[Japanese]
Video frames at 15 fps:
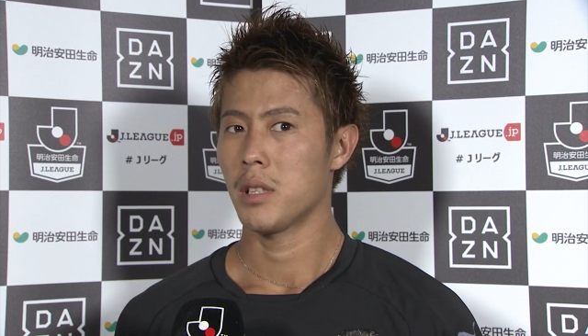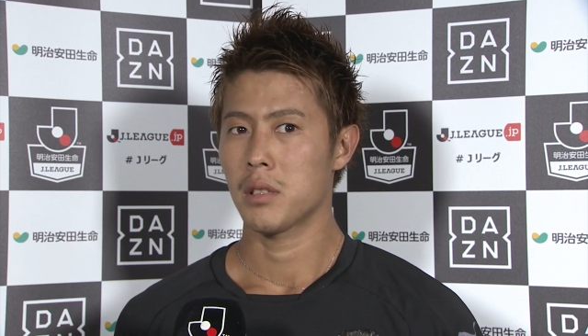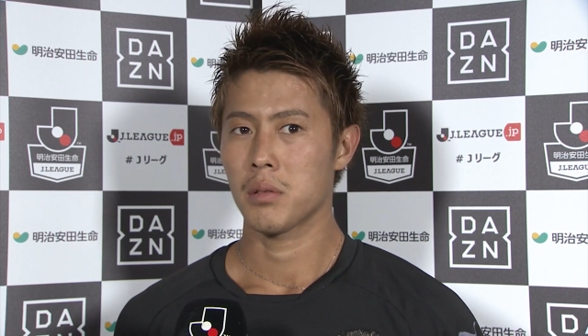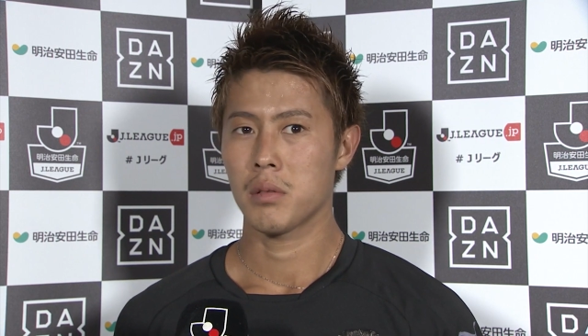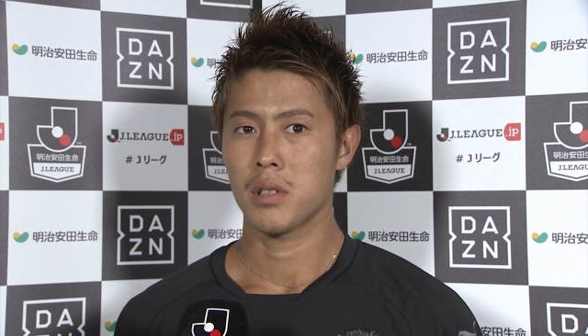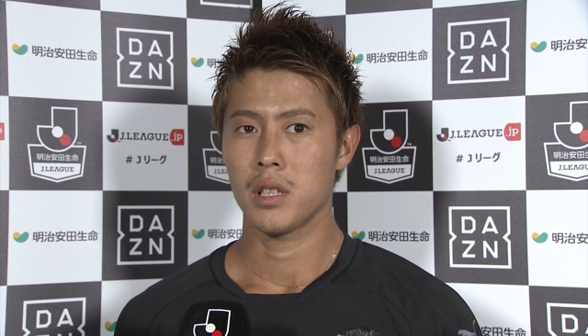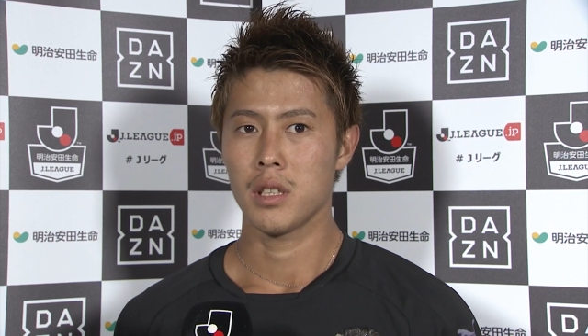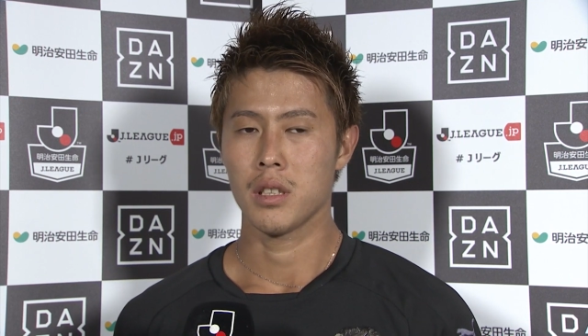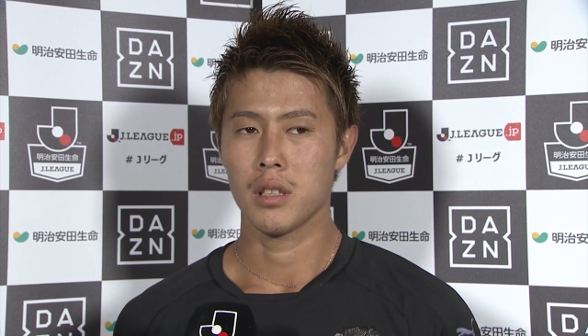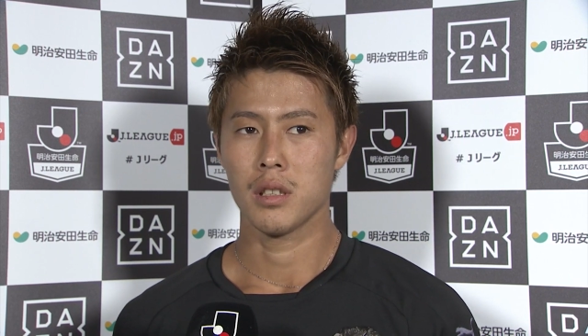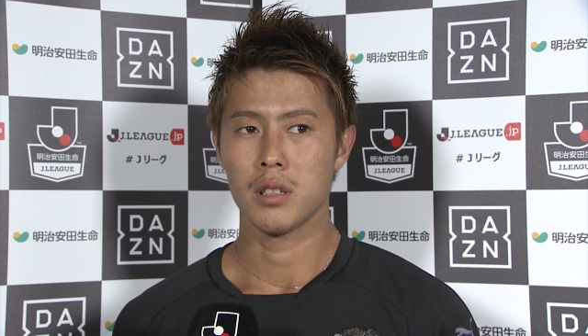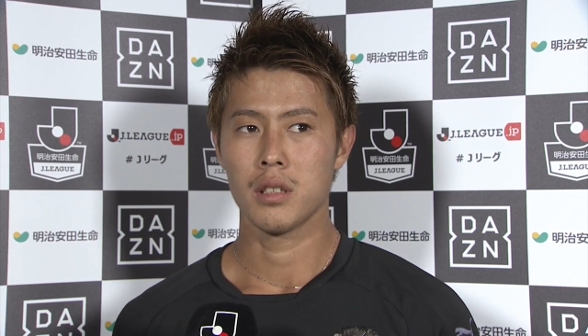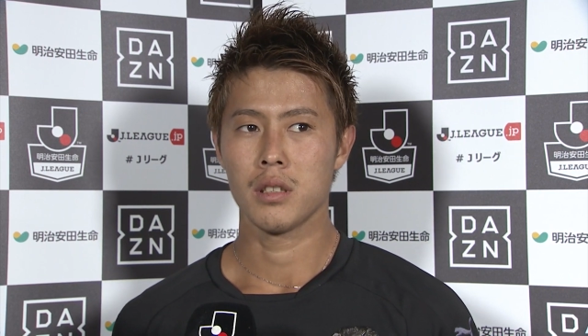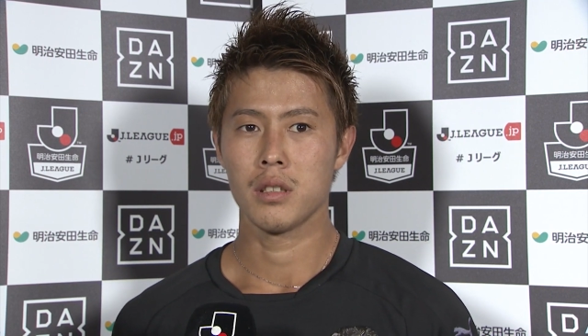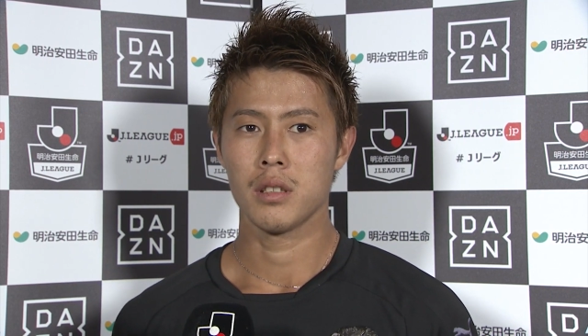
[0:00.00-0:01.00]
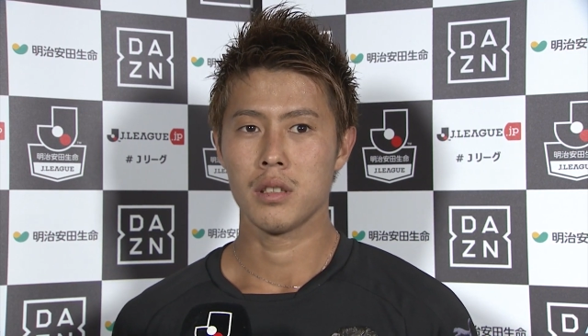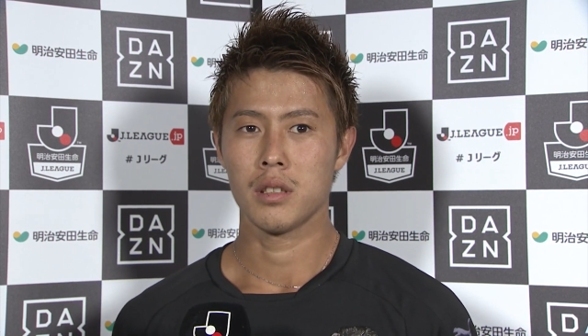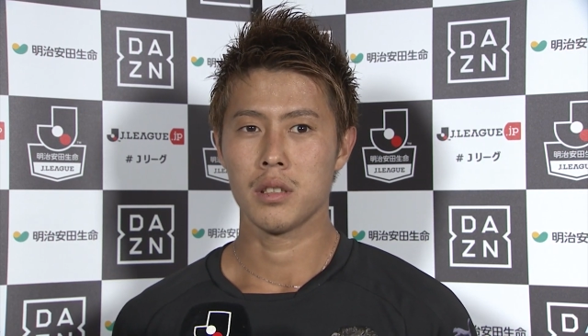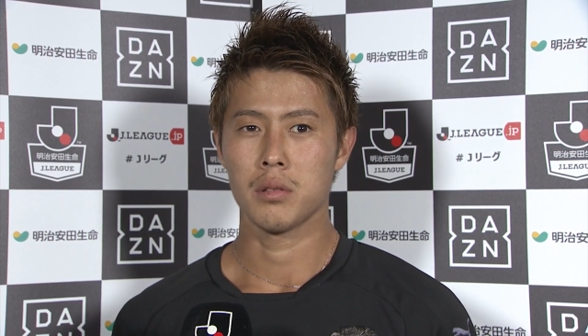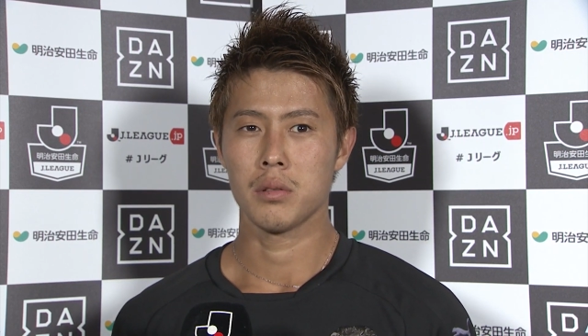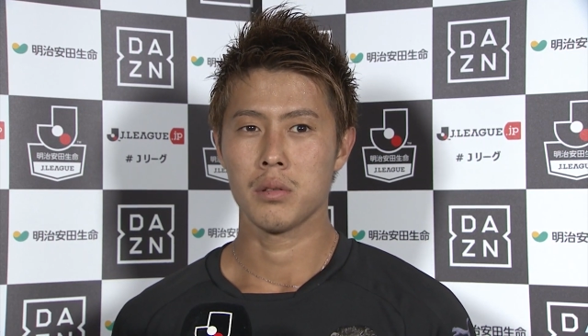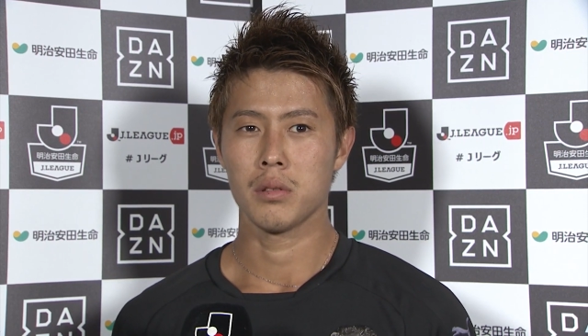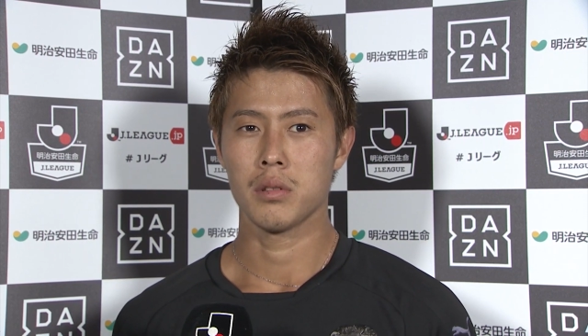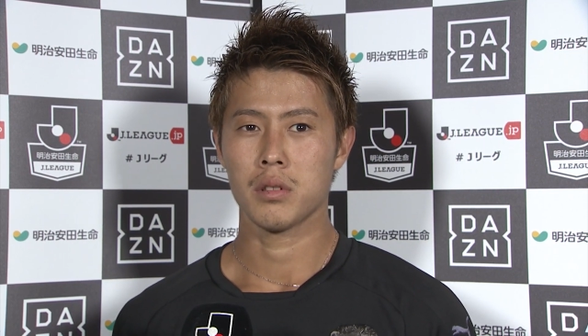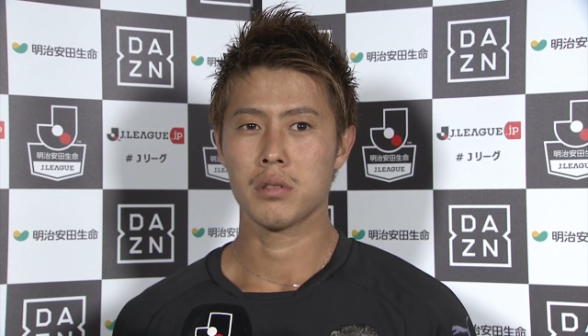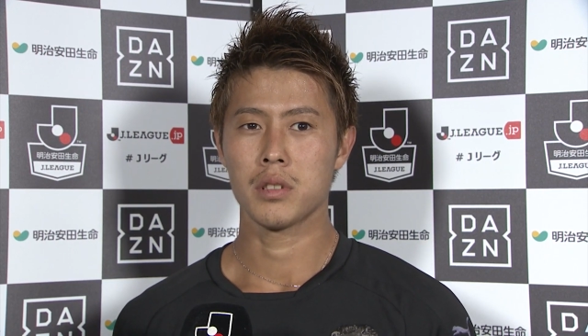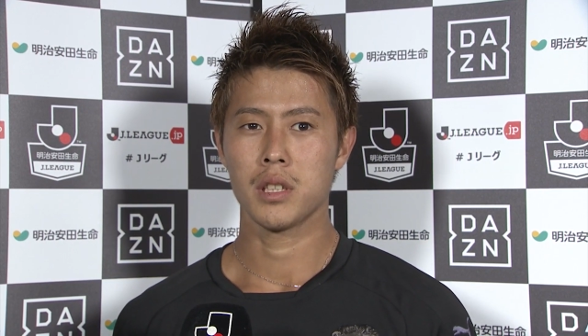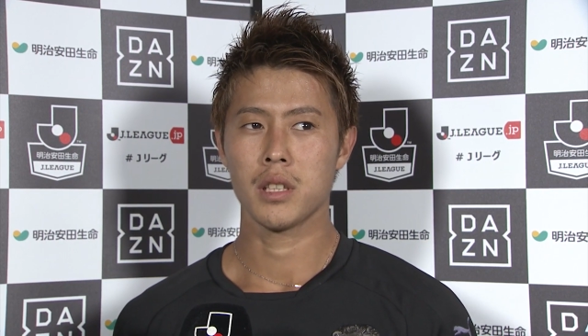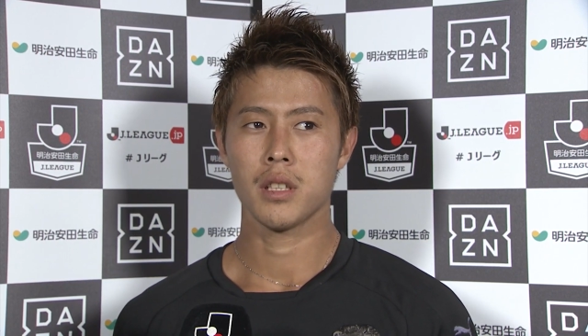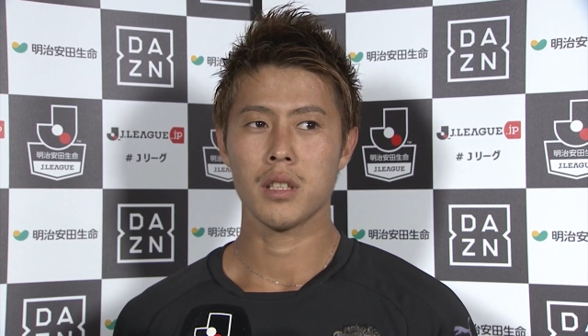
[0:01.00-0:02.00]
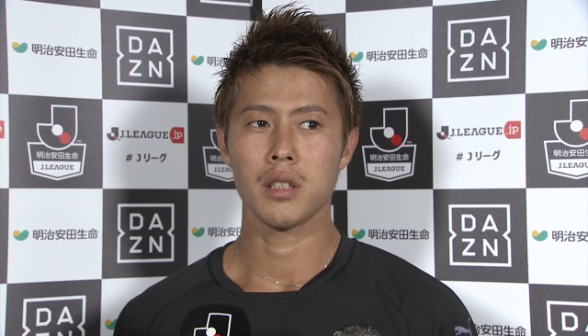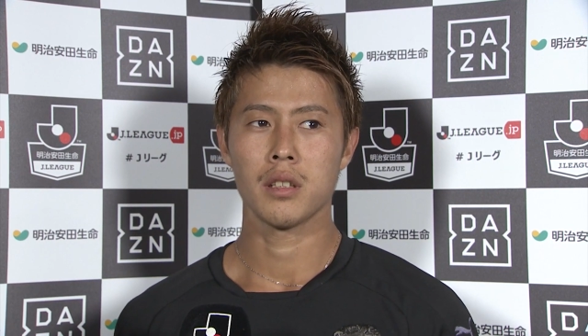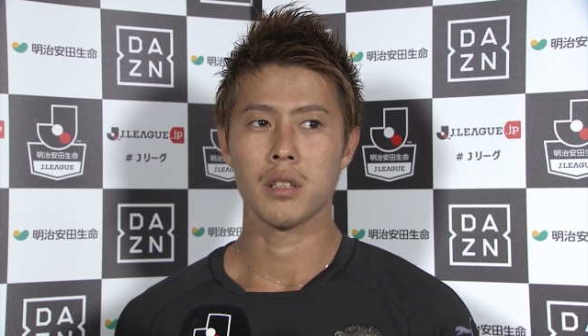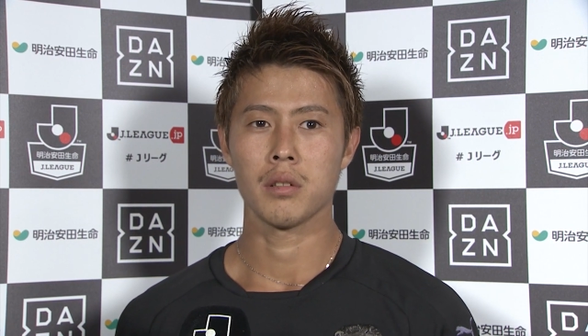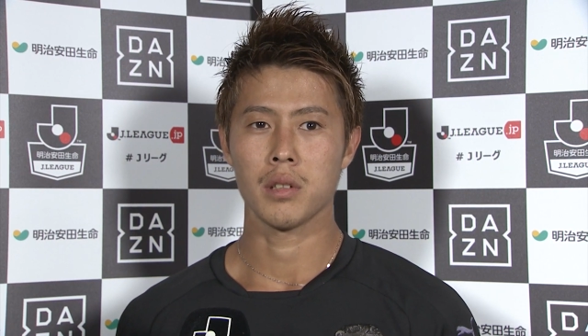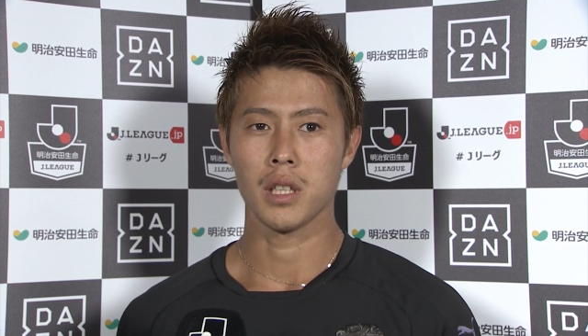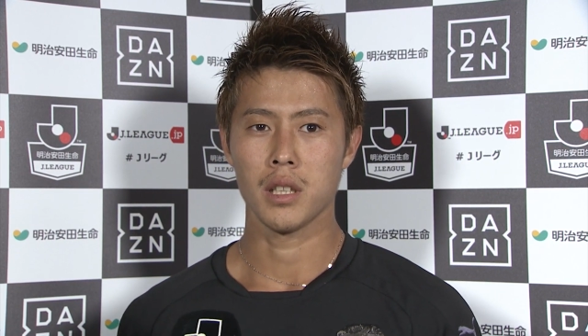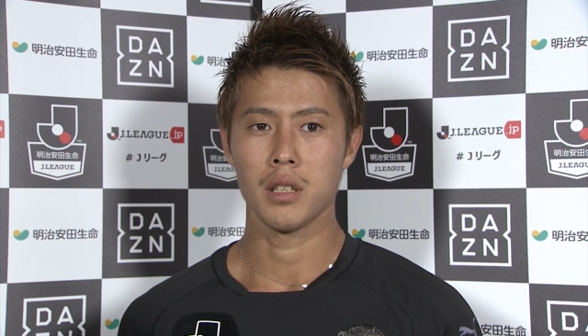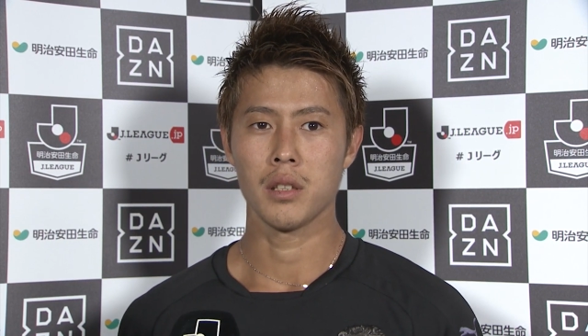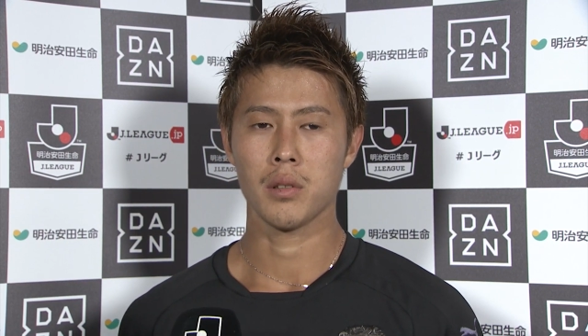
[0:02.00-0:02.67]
そこから崩れなかったのが